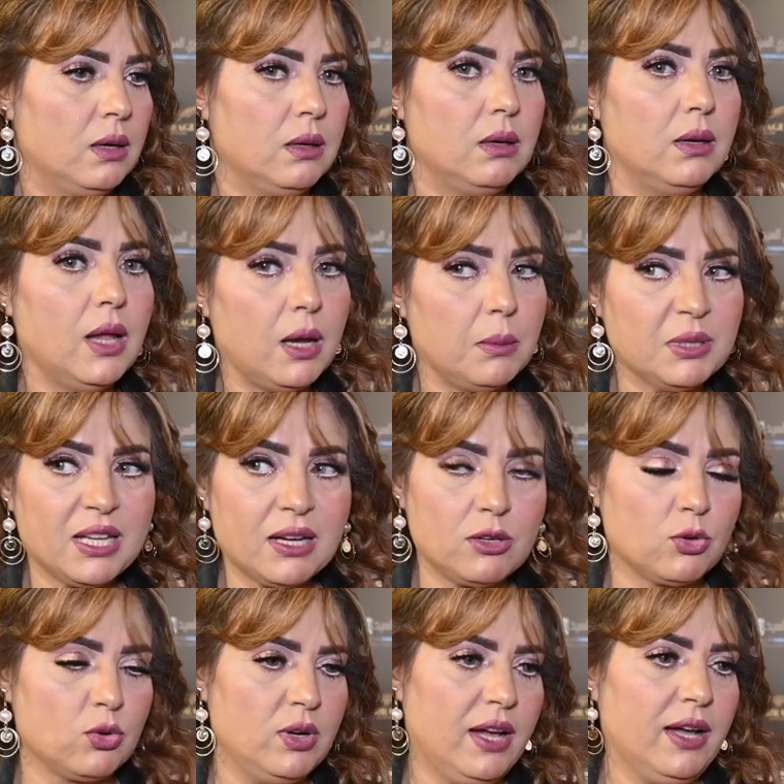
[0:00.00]
لا بتاكلي
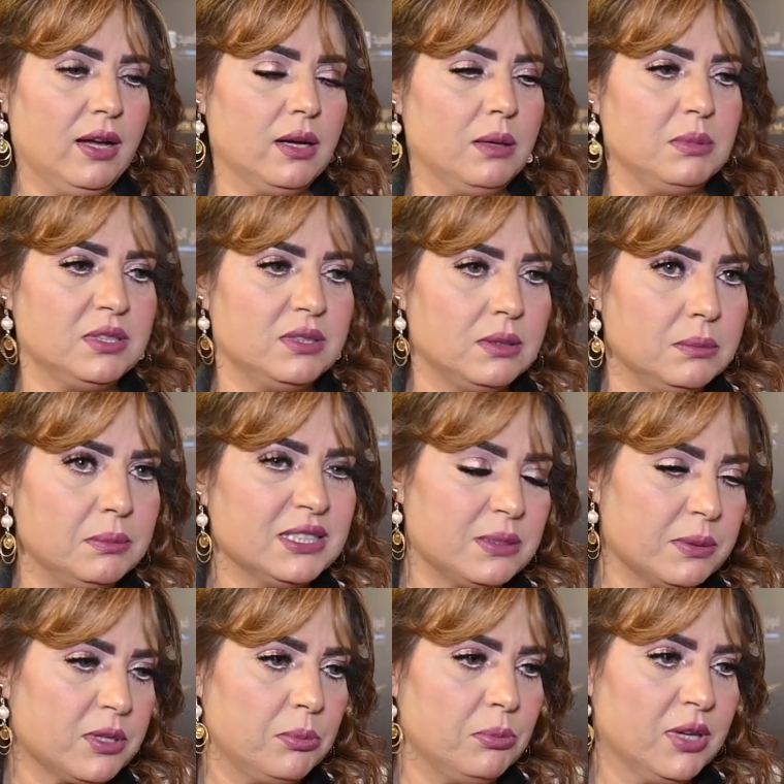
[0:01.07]
كل حاجه بس بس
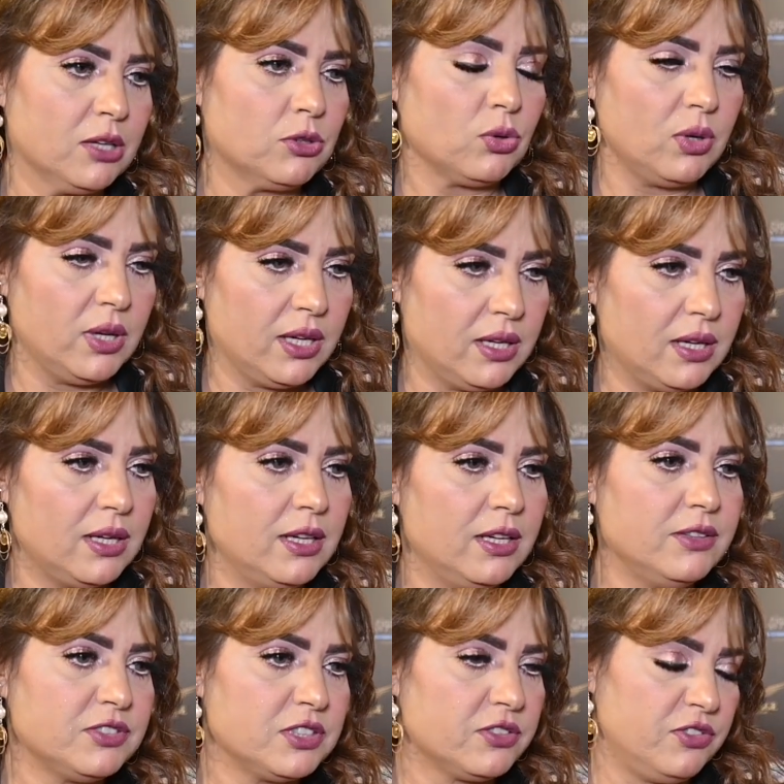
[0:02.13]
بكميات قليله اللي
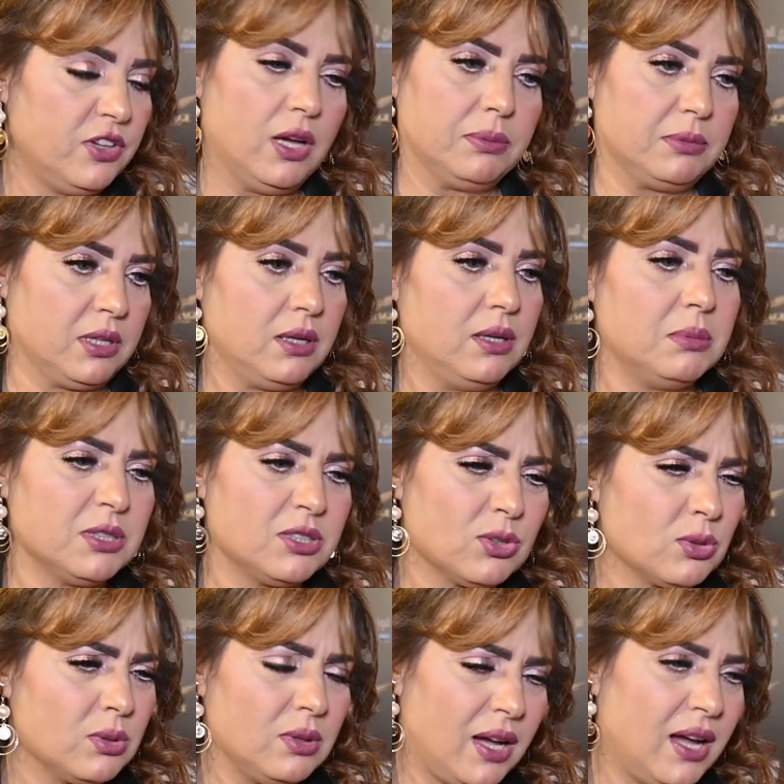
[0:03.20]
نفسك فيها بتاكلي بس
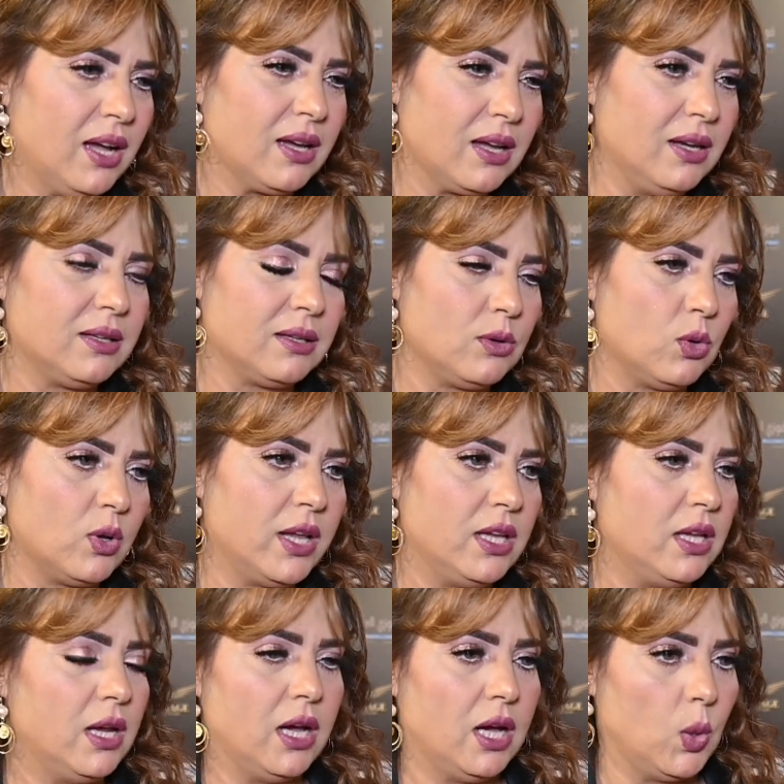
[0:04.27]
حاجه ليتل
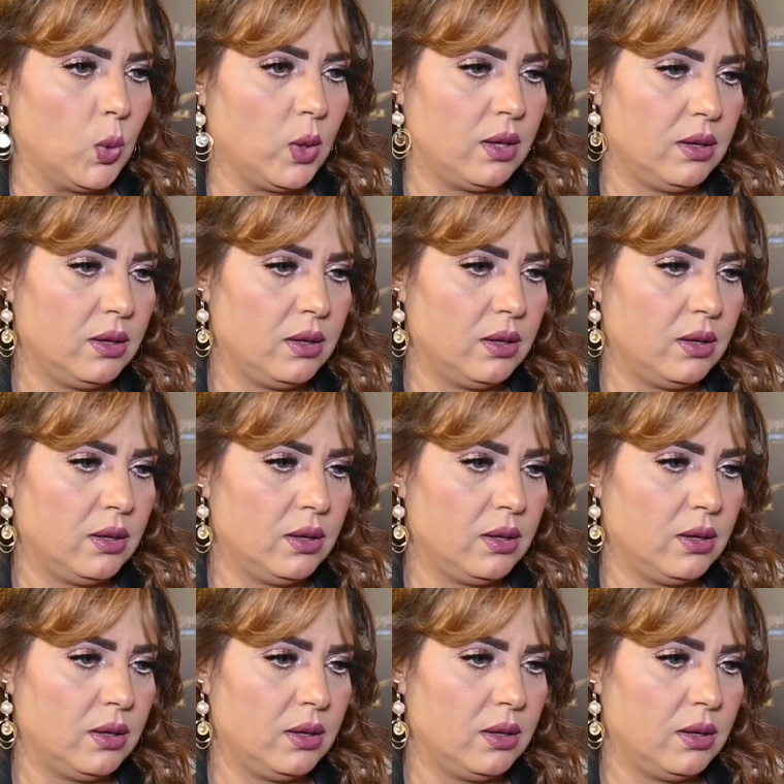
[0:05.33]
قليله قوي